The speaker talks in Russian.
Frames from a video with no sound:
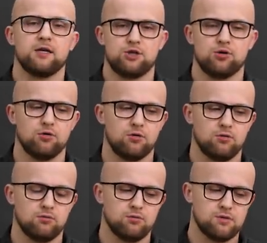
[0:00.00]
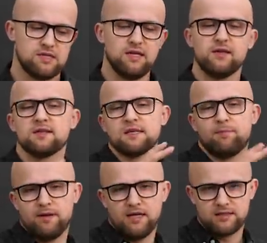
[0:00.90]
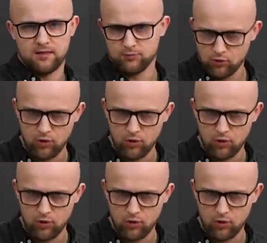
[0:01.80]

еще следит за порядком